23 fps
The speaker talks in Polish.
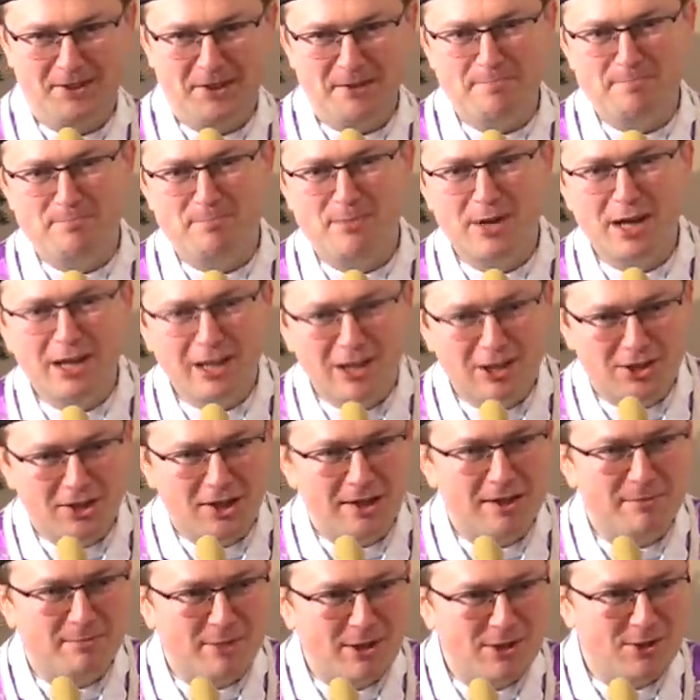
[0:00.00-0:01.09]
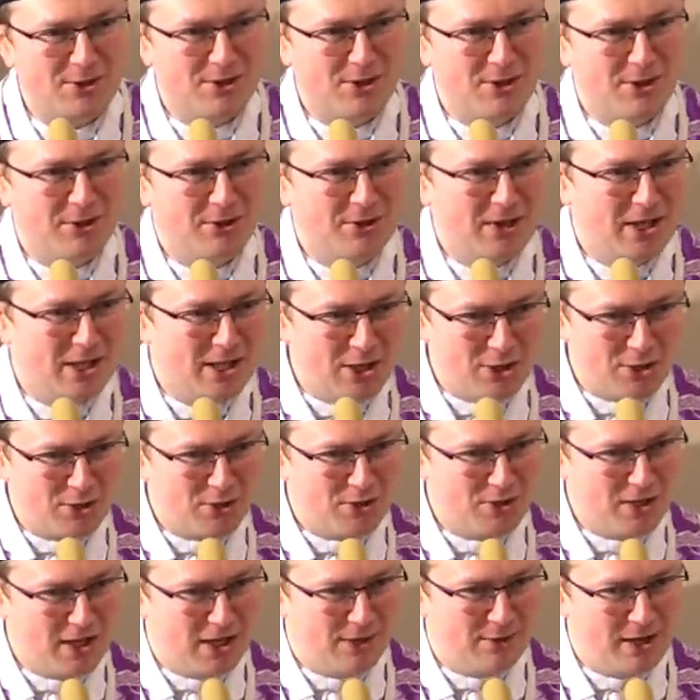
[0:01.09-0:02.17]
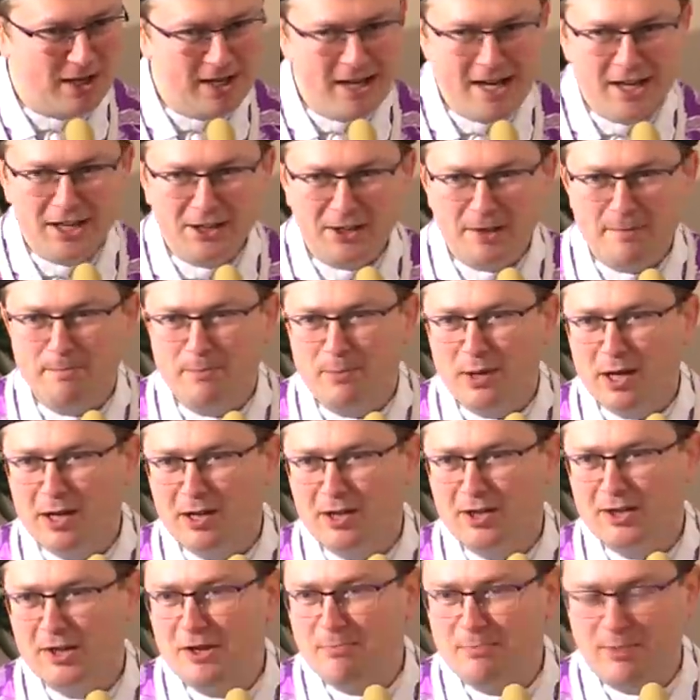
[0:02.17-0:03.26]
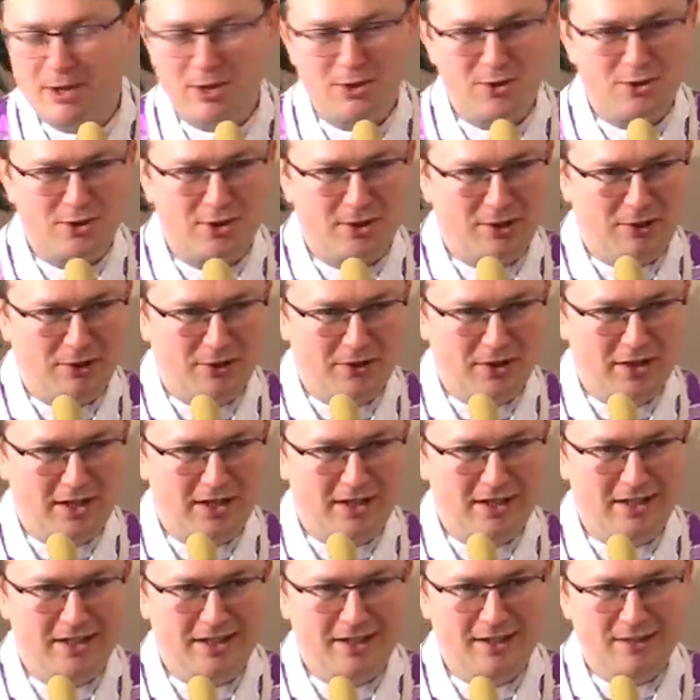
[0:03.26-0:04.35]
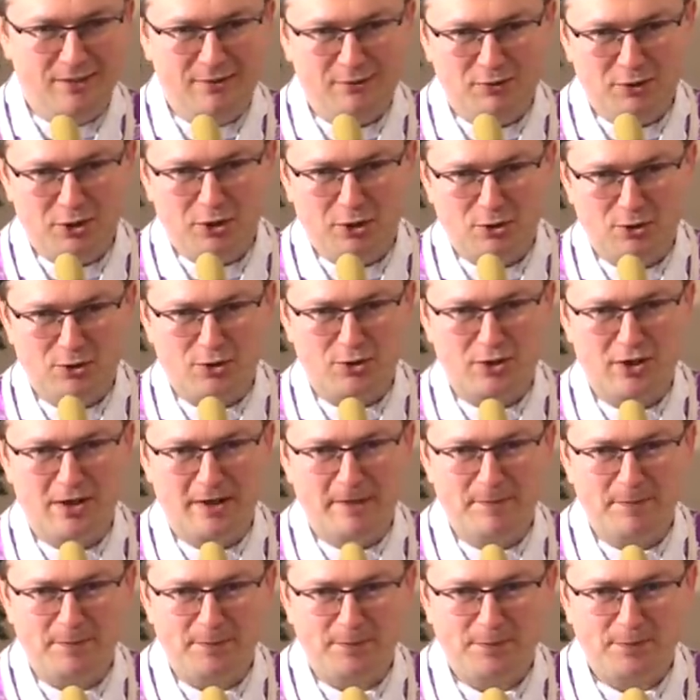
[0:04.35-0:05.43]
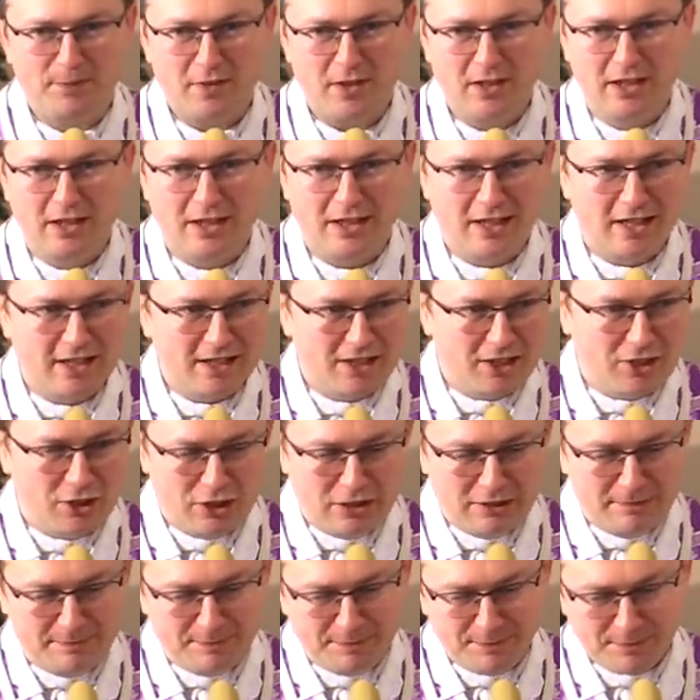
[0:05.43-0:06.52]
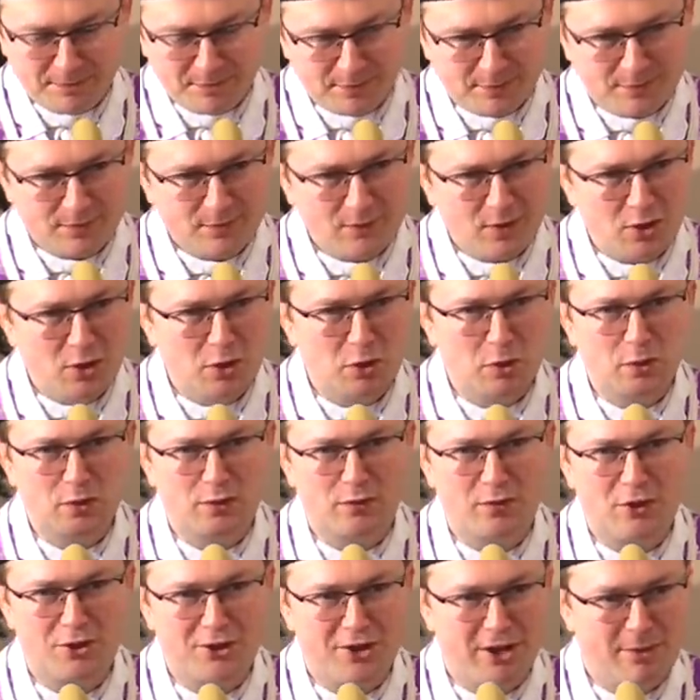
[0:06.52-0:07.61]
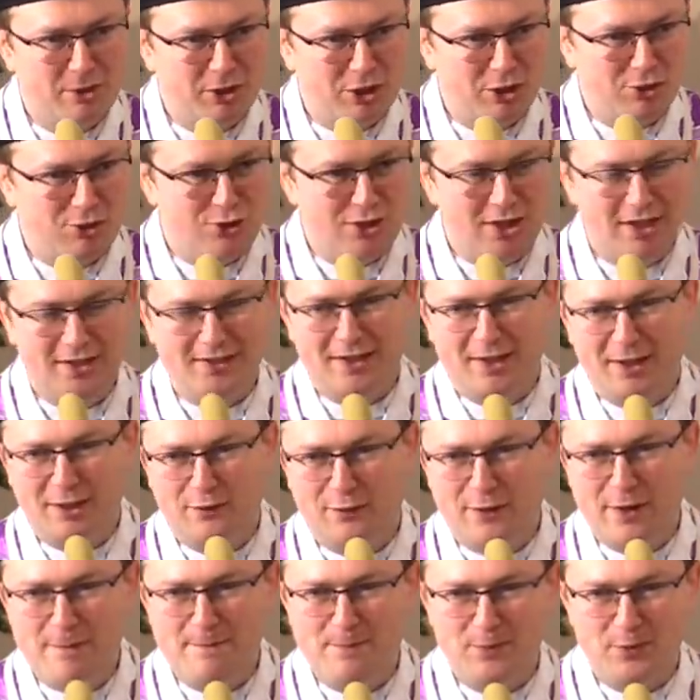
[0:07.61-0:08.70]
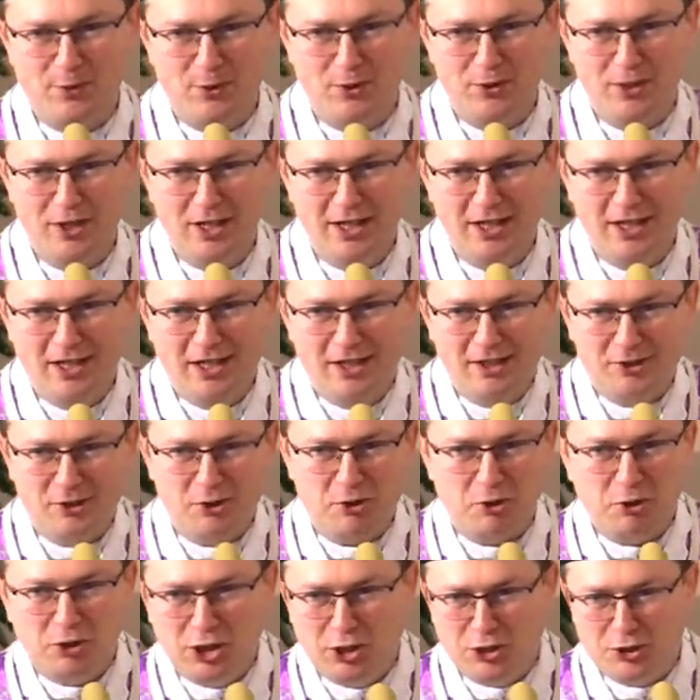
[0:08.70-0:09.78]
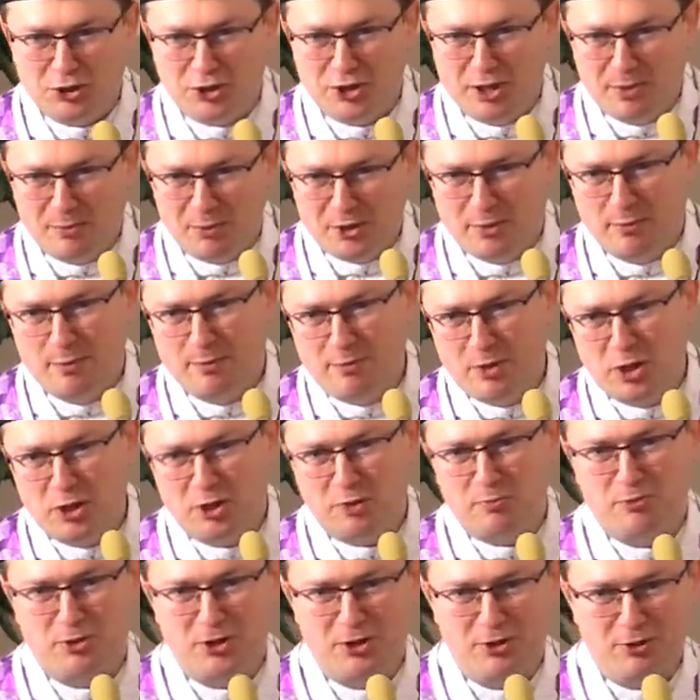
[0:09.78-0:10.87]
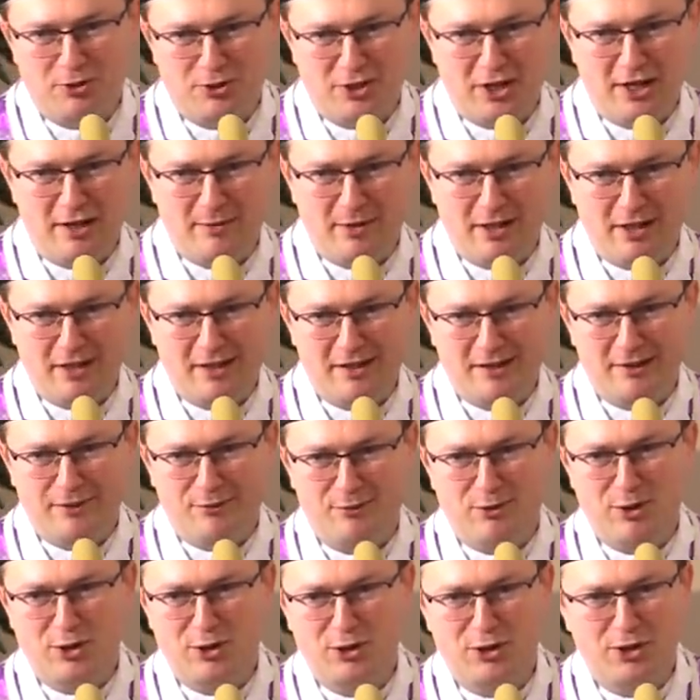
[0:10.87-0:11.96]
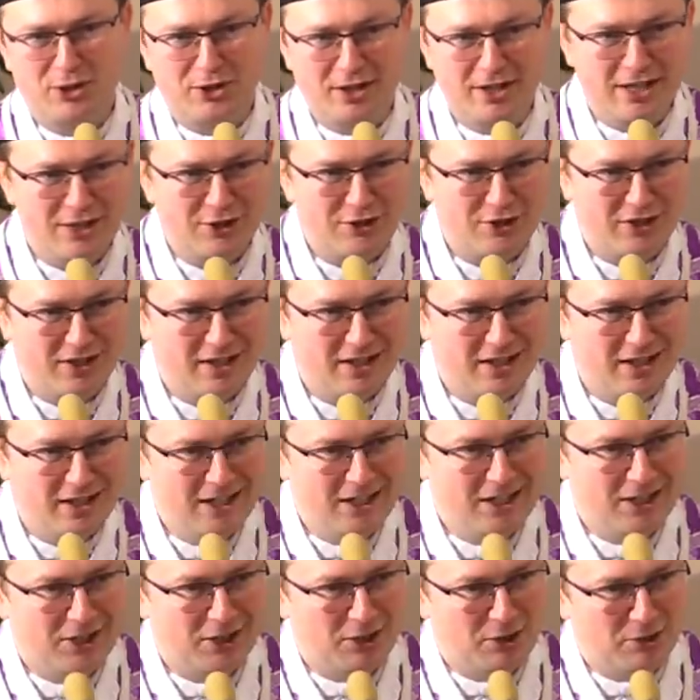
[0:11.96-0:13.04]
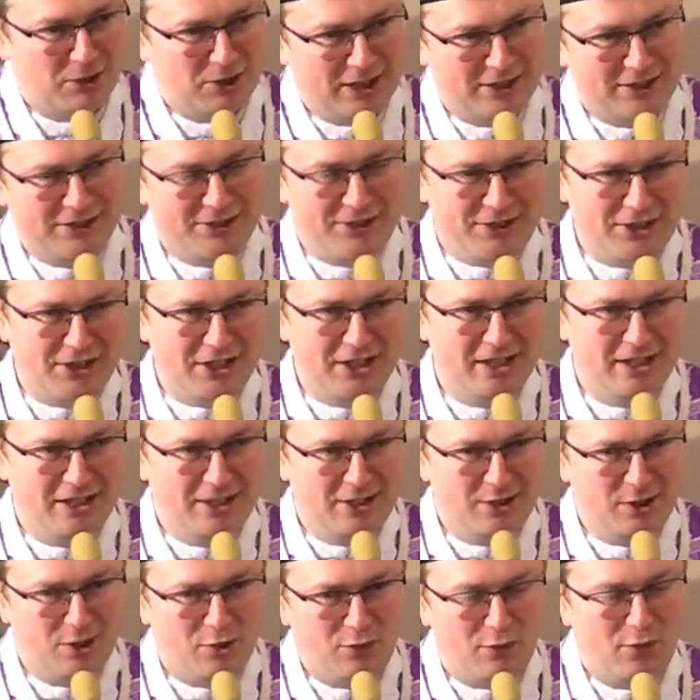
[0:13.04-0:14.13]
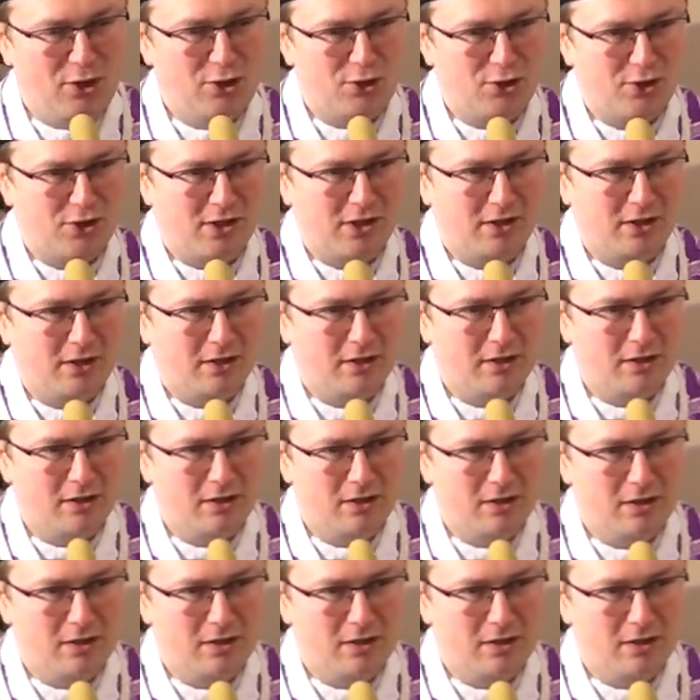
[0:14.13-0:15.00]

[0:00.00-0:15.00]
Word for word: tym bardziej będzie ona jaśniała, tym bardziej będzie ona widoczna. I tak, gdy rozważamy ten czas Adwentu, to koniecznie musimy mieć przed oczami właśnie te nasze rodatnie świeczki.